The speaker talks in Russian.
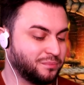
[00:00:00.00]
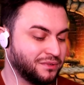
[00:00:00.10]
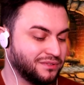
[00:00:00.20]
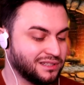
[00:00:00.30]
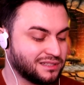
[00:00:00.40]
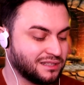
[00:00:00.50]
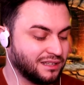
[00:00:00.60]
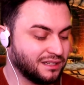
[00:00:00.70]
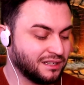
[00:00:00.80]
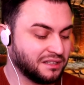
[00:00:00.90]
певицы.
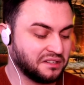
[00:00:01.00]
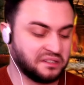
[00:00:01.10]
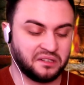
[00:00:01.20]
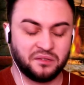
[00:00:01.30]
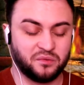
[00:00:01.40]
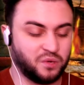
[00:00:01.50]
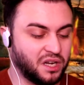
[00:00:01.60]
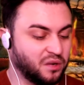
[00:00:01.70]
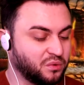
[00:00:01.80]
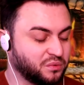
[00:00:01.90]
Вау.